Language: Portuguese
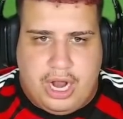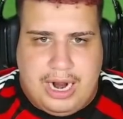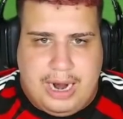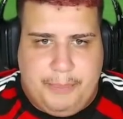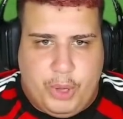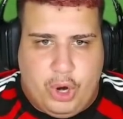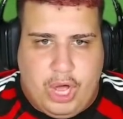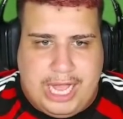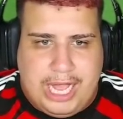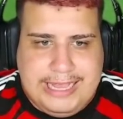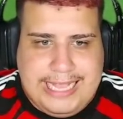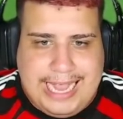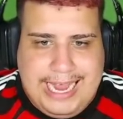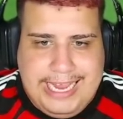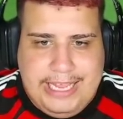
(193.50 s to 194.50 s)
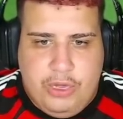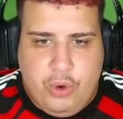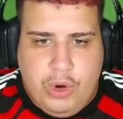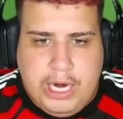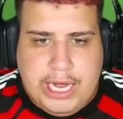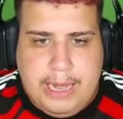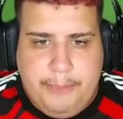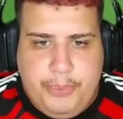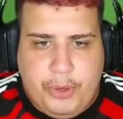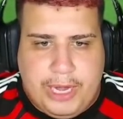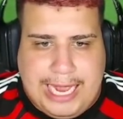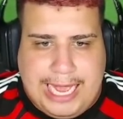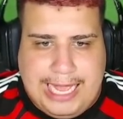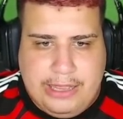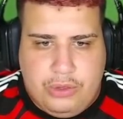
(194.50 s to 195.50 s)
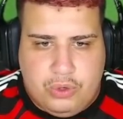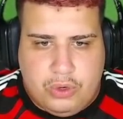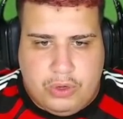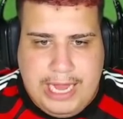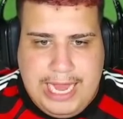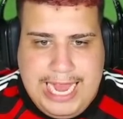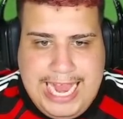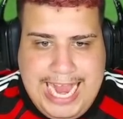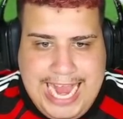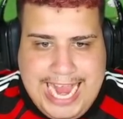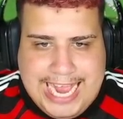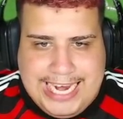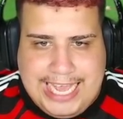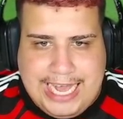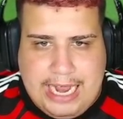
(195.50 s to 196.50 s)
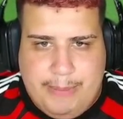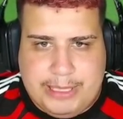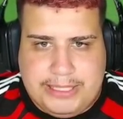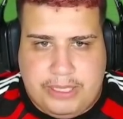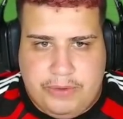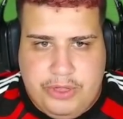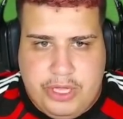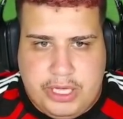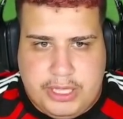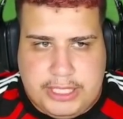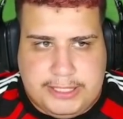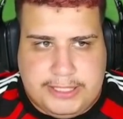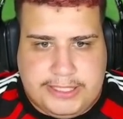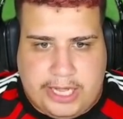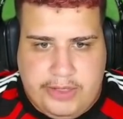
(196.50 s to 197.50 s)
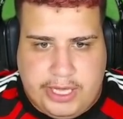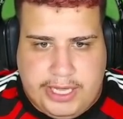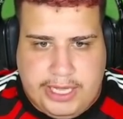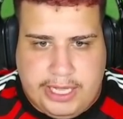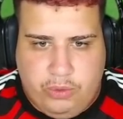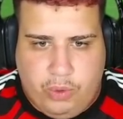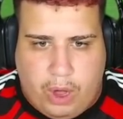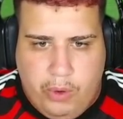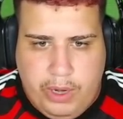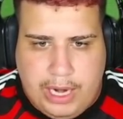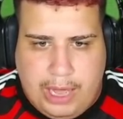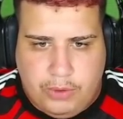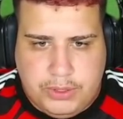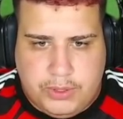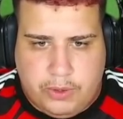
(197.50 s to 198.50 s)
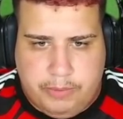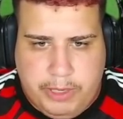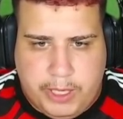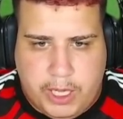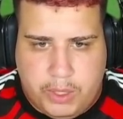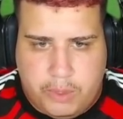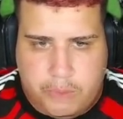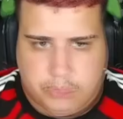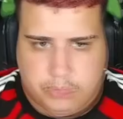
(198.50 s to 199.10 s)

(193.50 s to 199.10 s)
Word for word: na pelota e o campeonato é na Arábia Saudita. Esse estádio aqui é do Al Hilal, se eu não me engano.